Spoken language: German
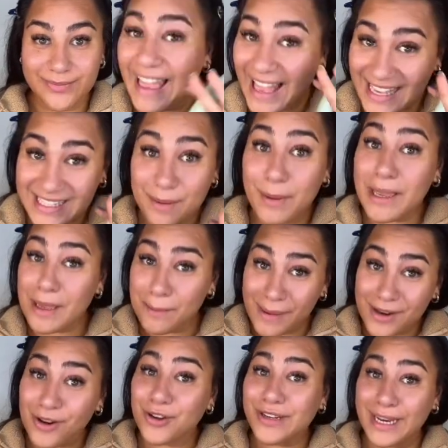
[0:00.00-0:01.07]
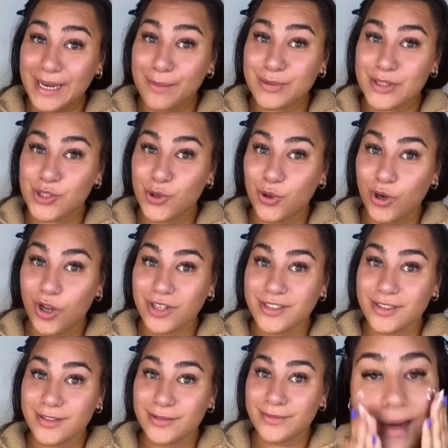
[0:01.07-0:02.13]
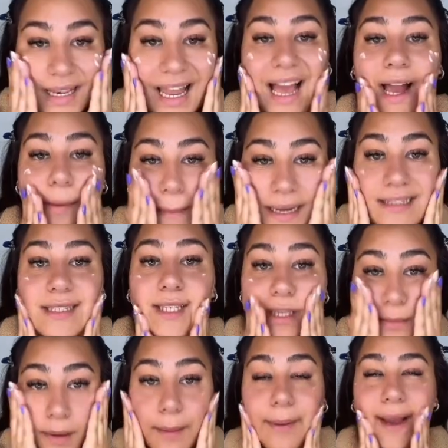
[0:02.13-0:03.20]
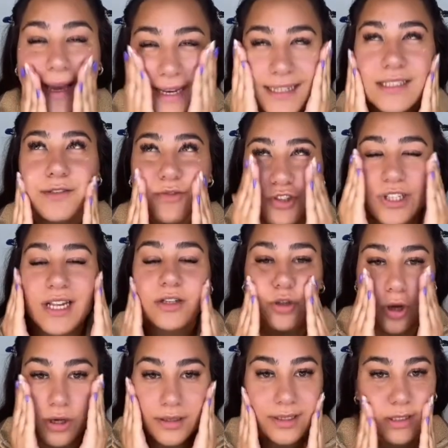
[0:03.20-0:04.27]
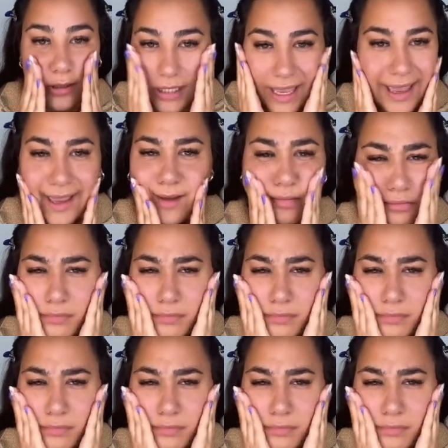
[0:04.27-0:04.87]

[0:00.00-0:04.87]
Er ist aber immer noch in einer Beziehung, Leute. Clara machte ihm aber relativ schnell deutlich, ey,